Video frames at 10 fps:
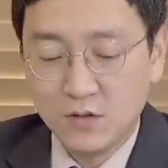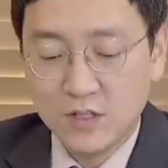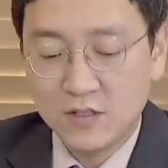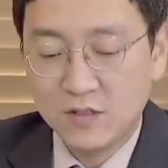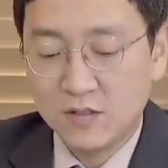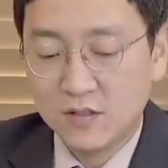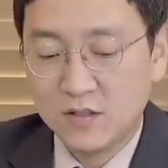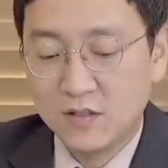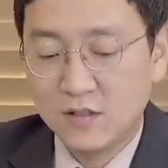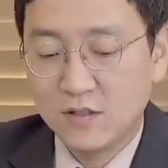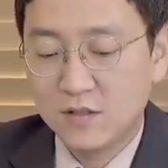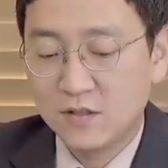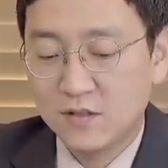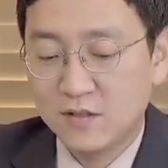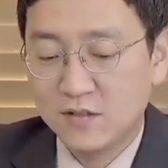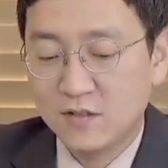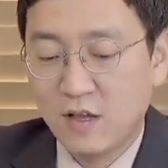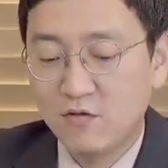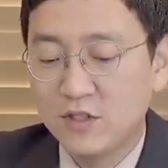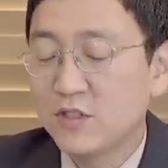동기주의냐? 사실 그
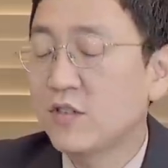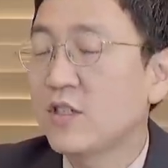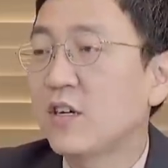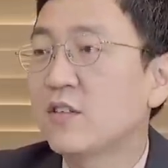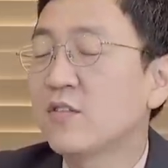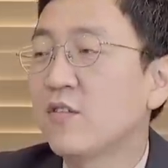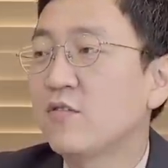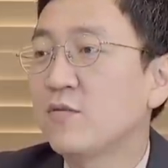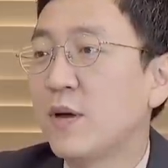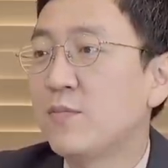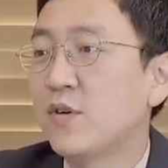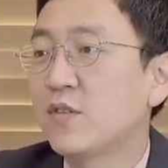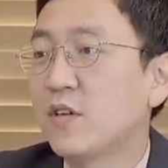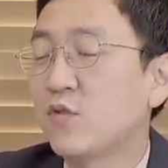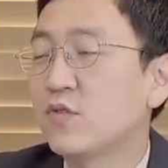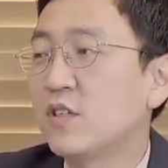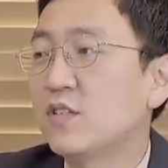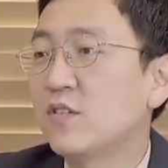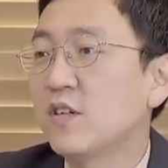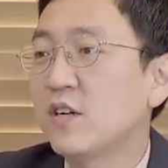대구 신천지 같은 경우는 멤버들의
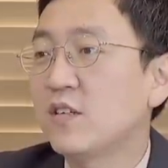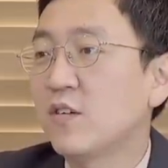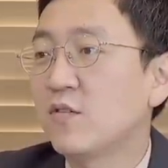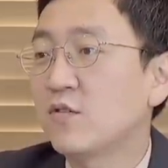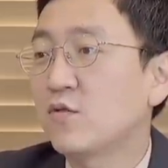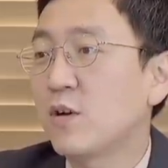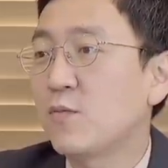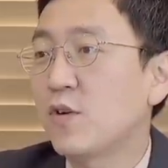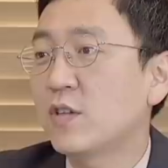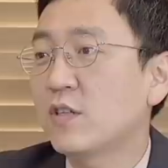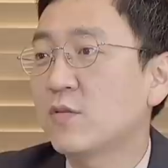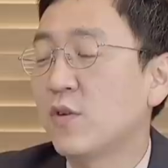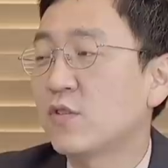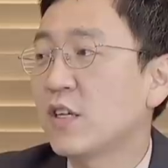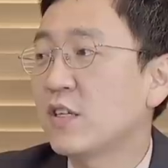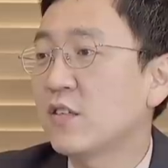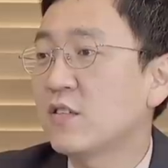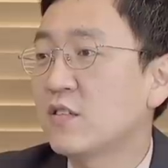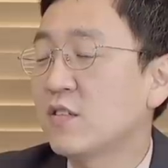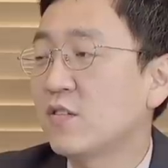동질성이라는 게 어느 정도 확보가 돼서
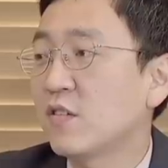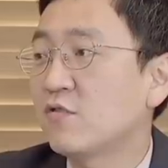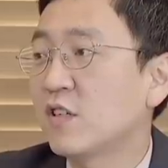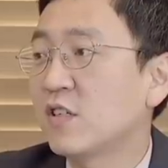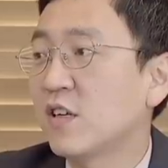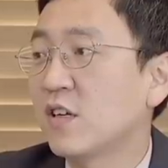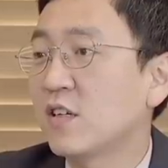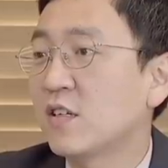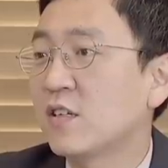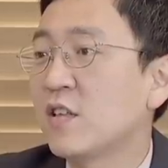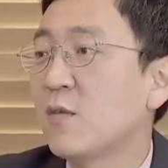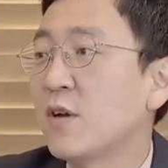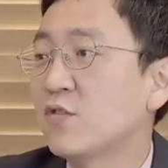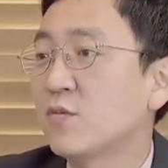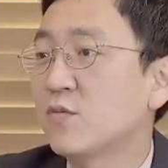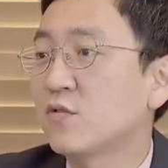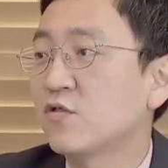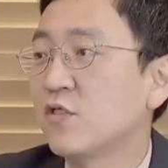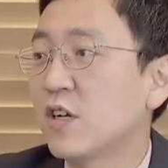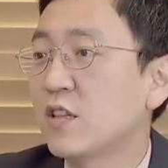명단이라든지 네. 이런 게 구하는 게 그나마 좀
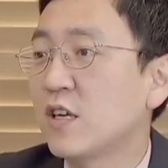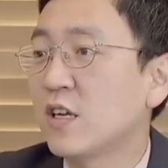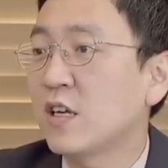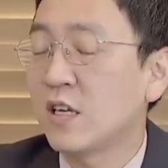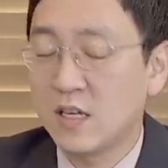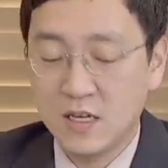수월한데